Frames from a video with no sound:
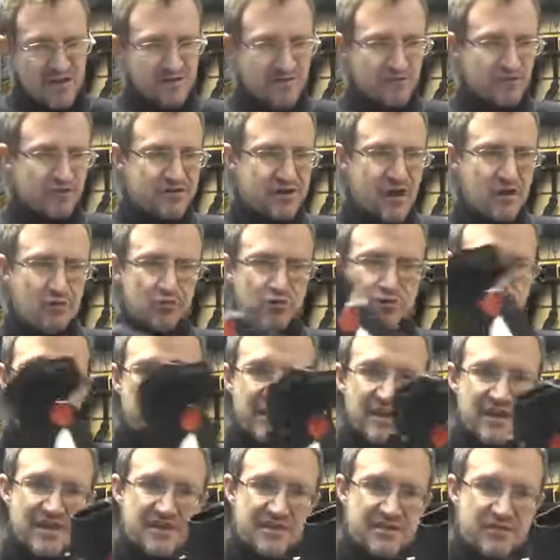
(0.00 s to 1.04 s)
Вот так вот он
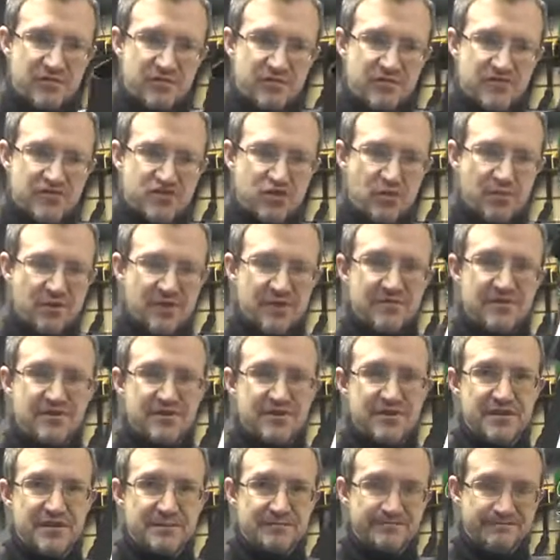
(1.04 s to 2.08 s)
выглядит вот в собранном
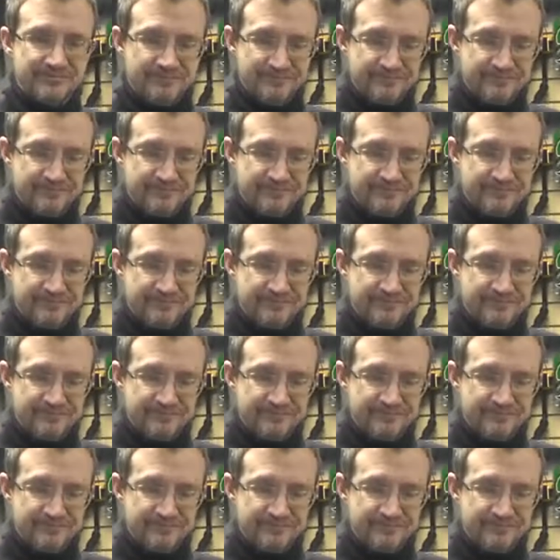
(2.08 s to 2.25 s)
виде.